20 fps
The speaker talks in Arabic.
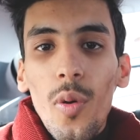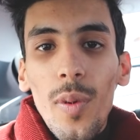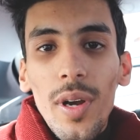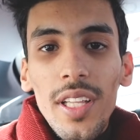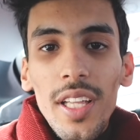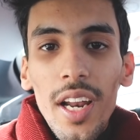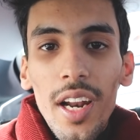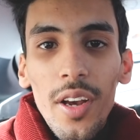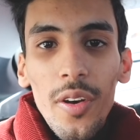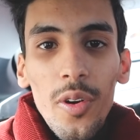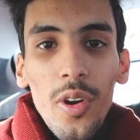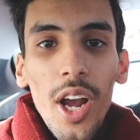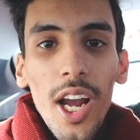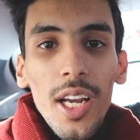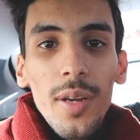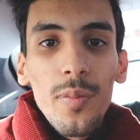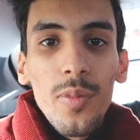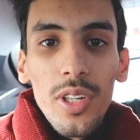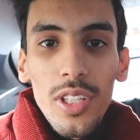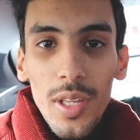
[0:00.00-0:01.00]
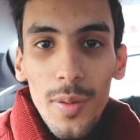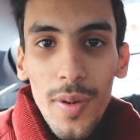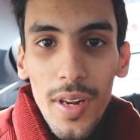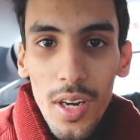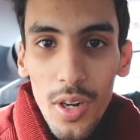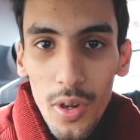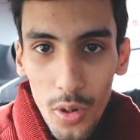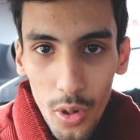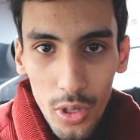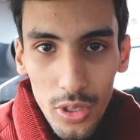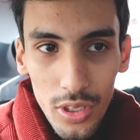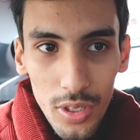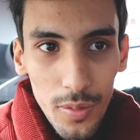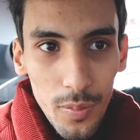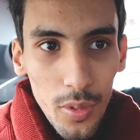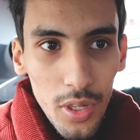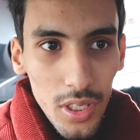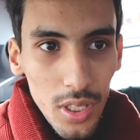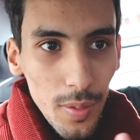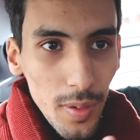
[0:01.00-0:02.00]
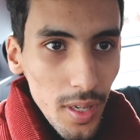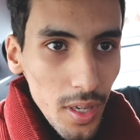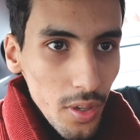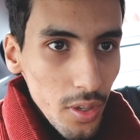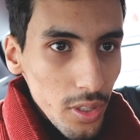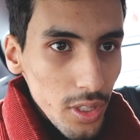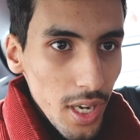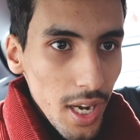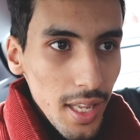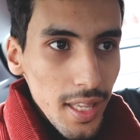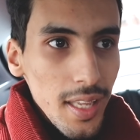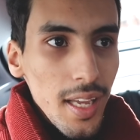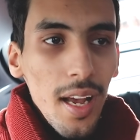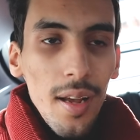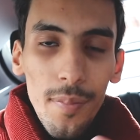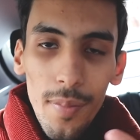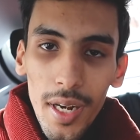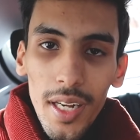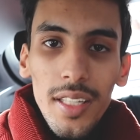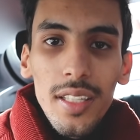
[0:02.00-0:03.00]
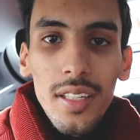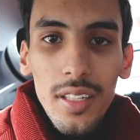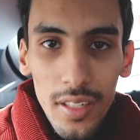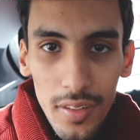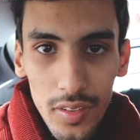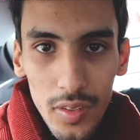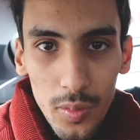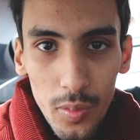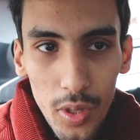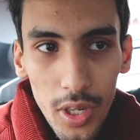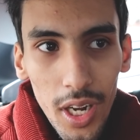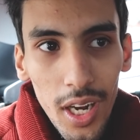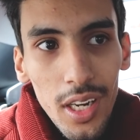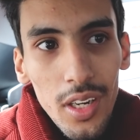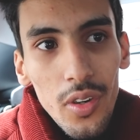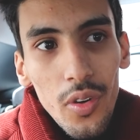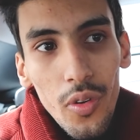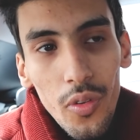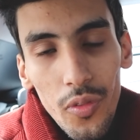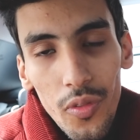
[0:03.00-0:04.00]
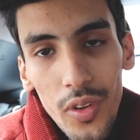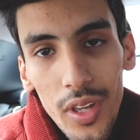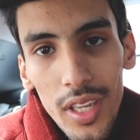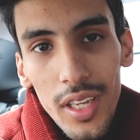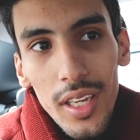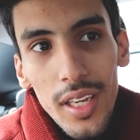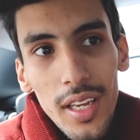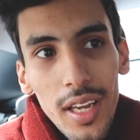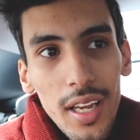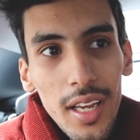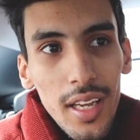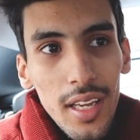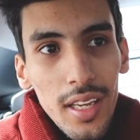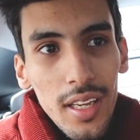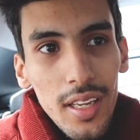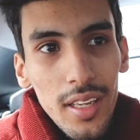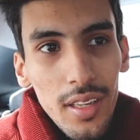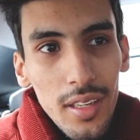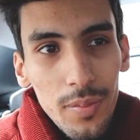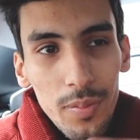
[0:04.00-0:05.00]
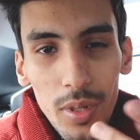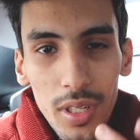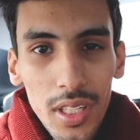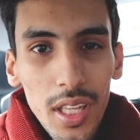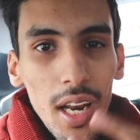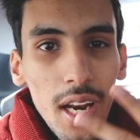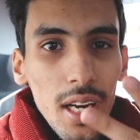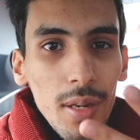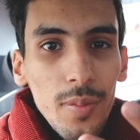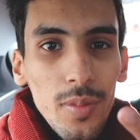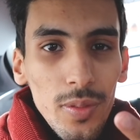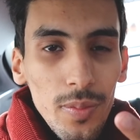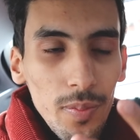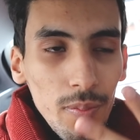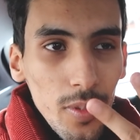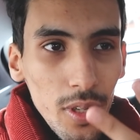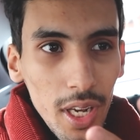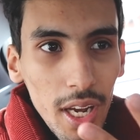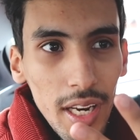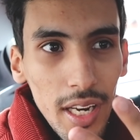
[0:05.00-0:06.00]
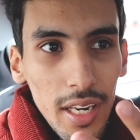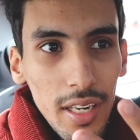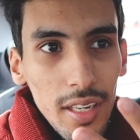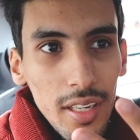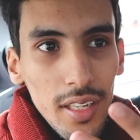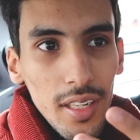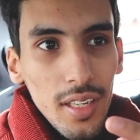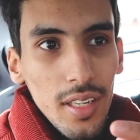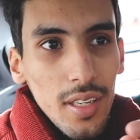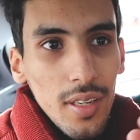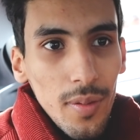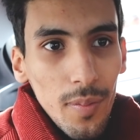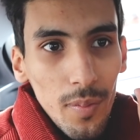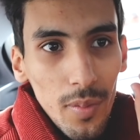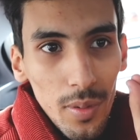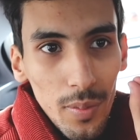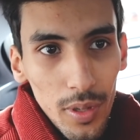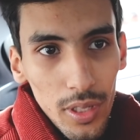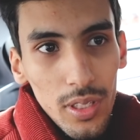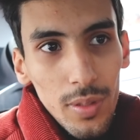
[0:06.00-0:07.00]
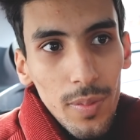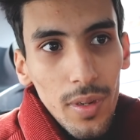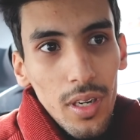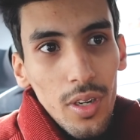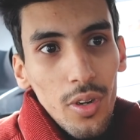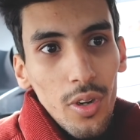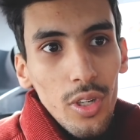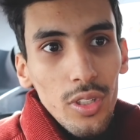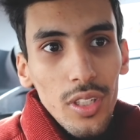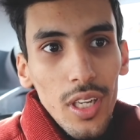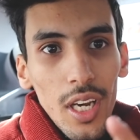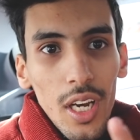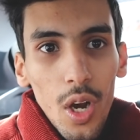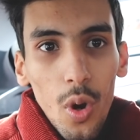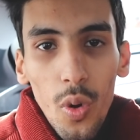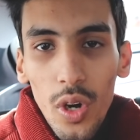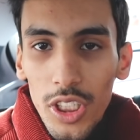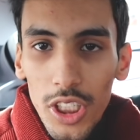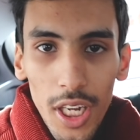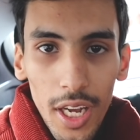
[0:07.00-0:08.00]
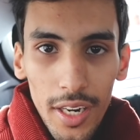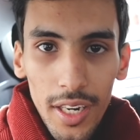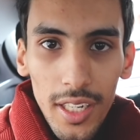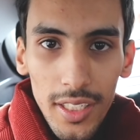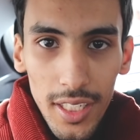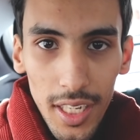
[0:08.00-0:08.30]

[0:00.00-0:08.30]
وبعدين راح اروح حق بورتابيلو رود بورتابيلو رود هذا هم بعد نفس المكان وفي آه مختار انا مكانين بالبورتابيلو رود هو شارع